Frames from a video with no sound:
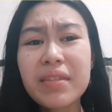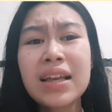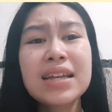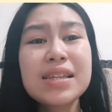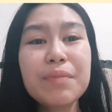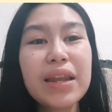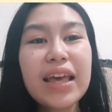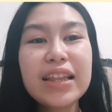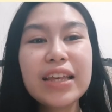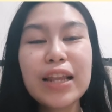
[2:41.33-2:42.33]
as a
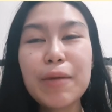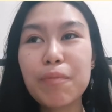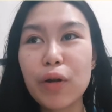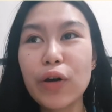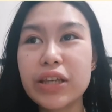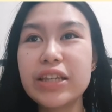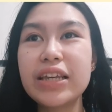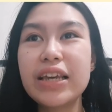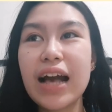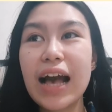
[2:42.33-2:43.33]
millennial
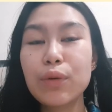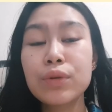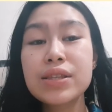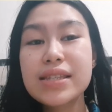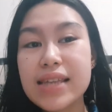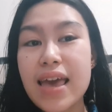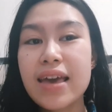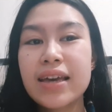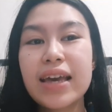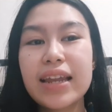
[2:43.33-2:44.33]
employee, I would
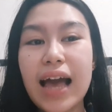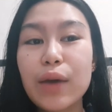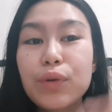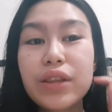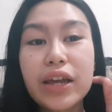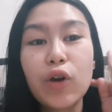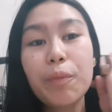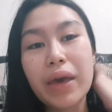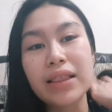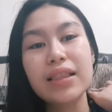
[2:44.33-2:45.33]
say and I would
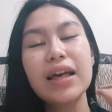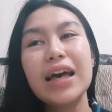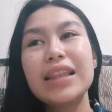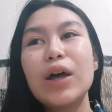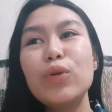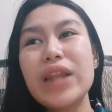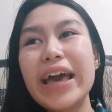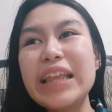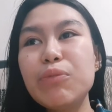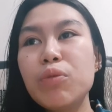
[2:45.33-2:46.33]
recommend na
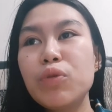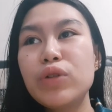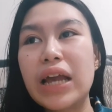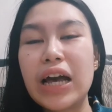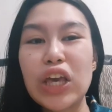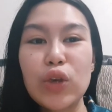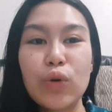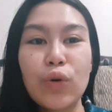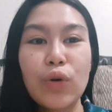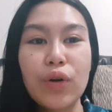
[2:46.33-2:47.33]
unahin mo muna
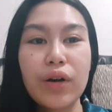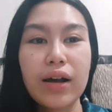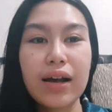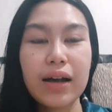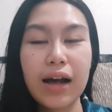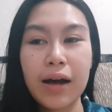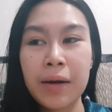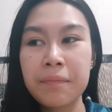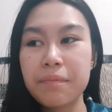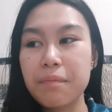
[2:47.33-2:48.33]
yung
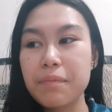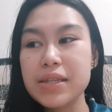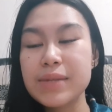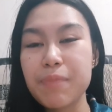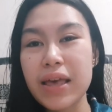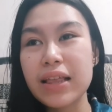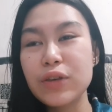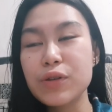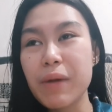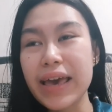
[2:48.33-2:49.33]
um, spend,
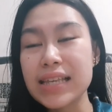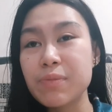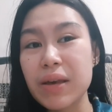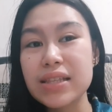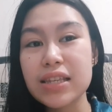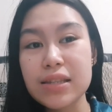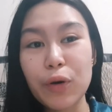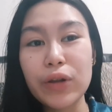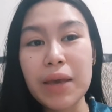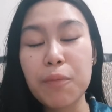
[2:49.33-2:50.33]
yung mga expenses
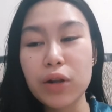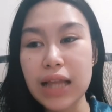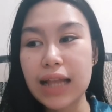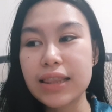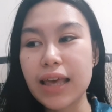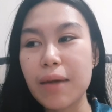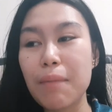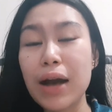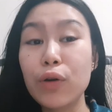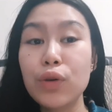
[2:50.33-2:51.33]
mo na importante
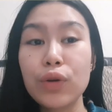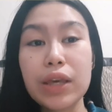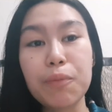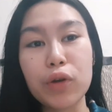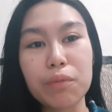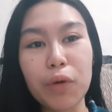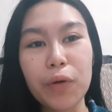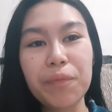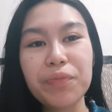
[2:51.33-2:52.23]
bago yung ipon mo.